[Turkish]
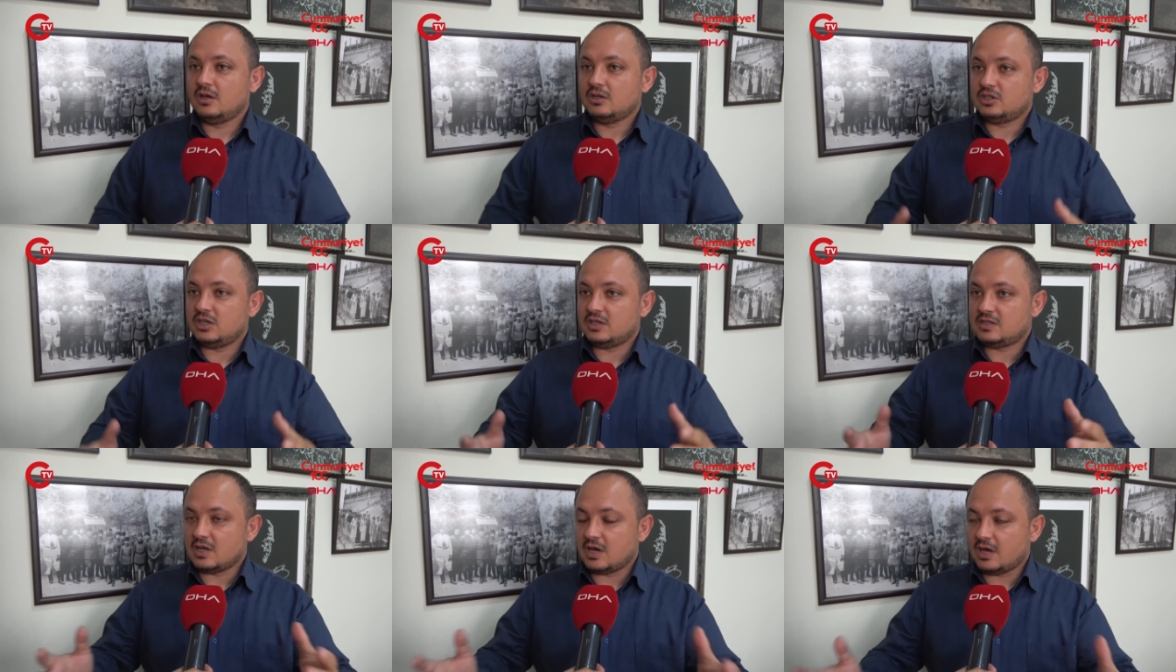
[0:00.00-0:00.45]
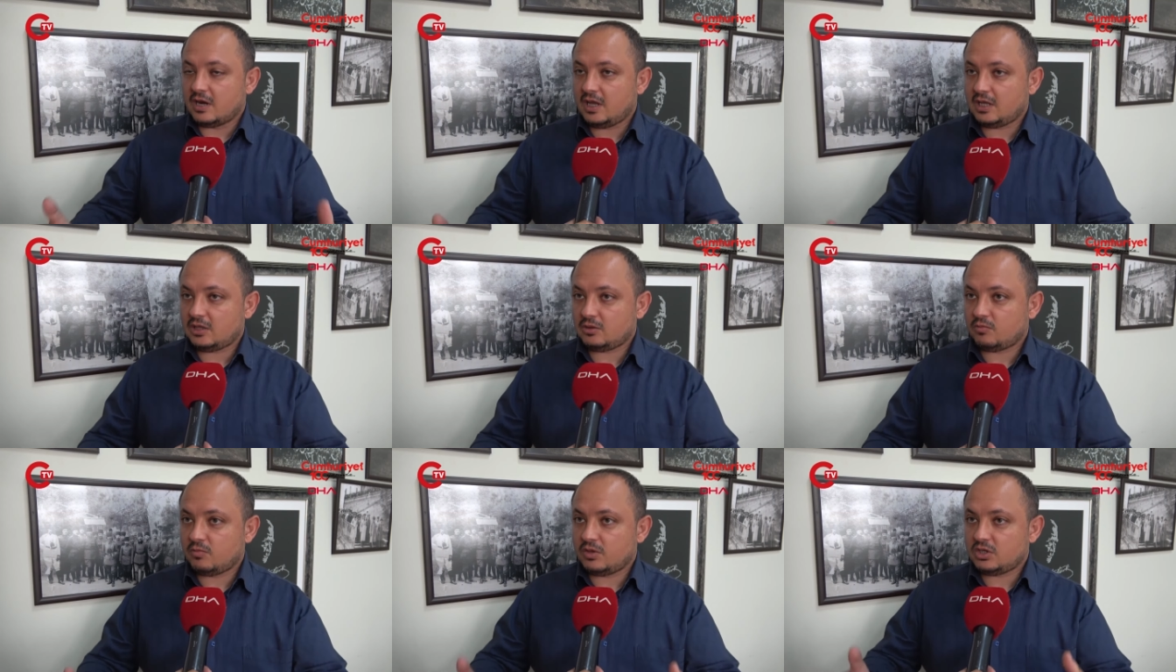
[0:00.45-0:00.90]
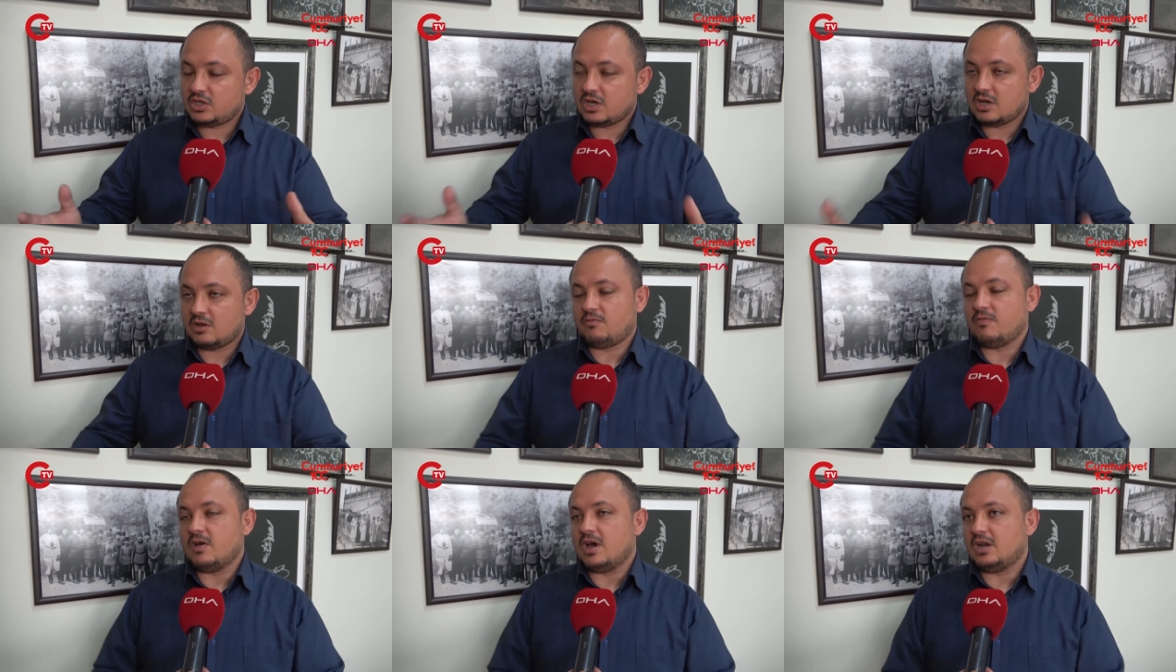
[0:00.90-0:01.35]
cesaret ve
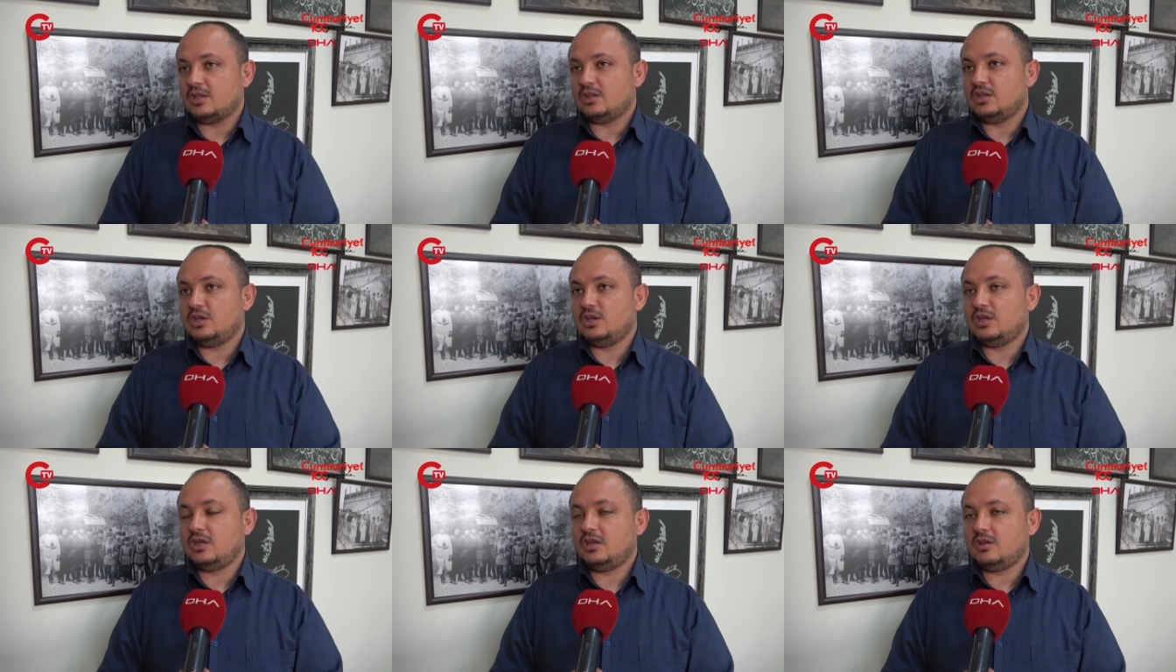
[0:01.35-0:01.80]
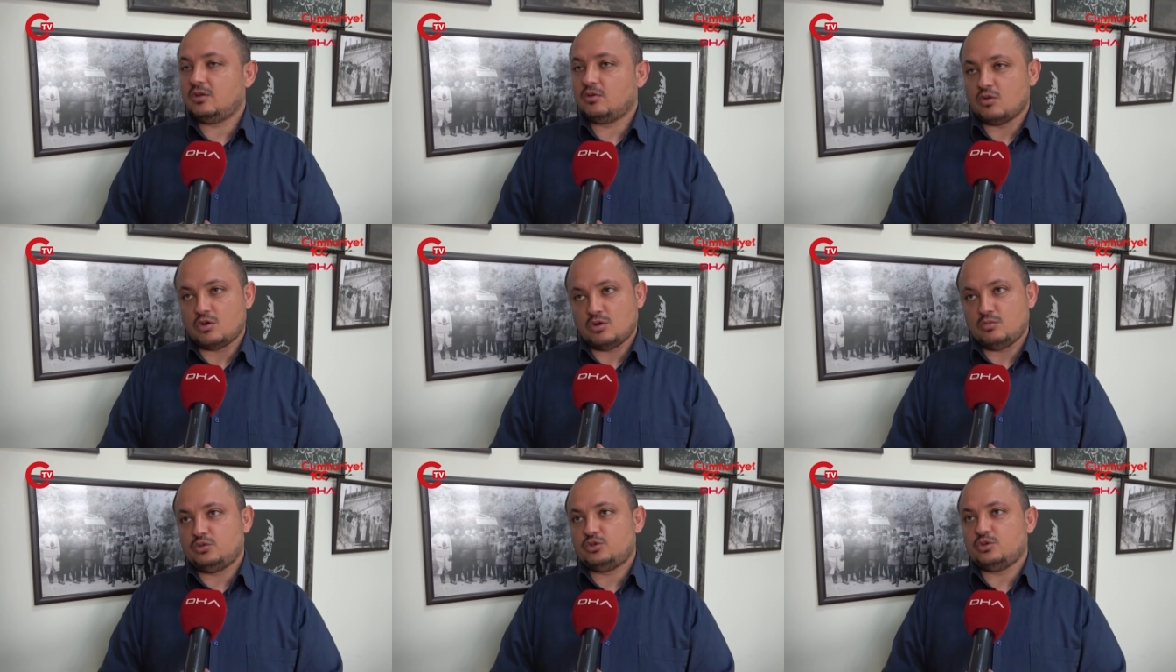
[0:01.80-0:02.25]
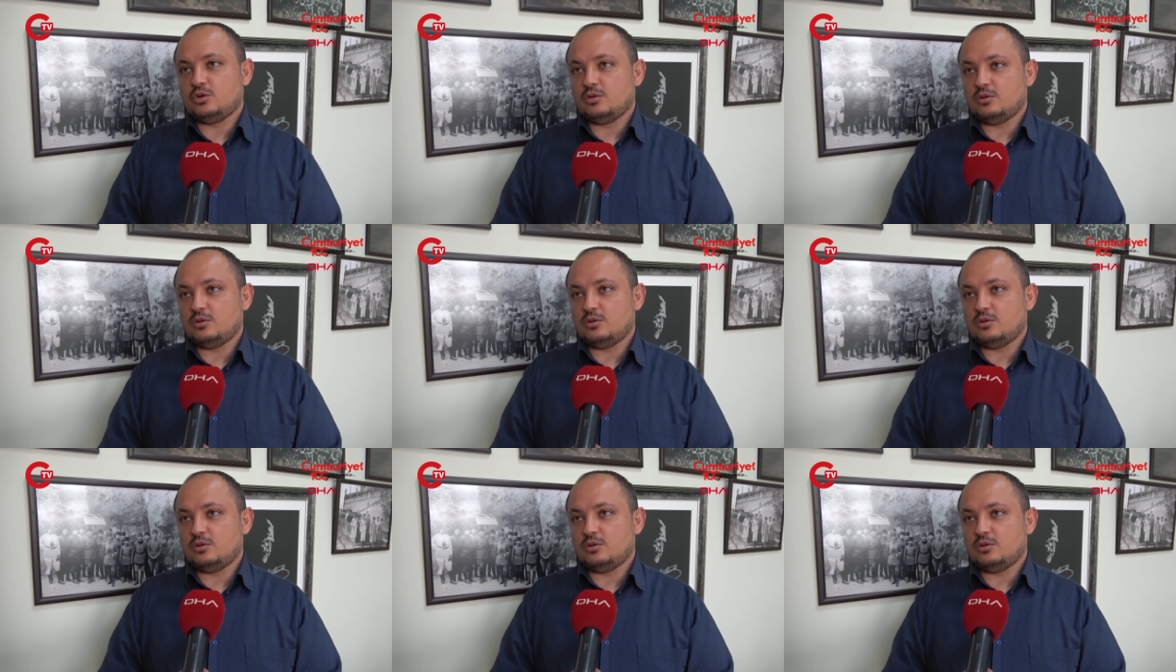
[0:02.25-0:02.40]
şevk verdiğini görmüş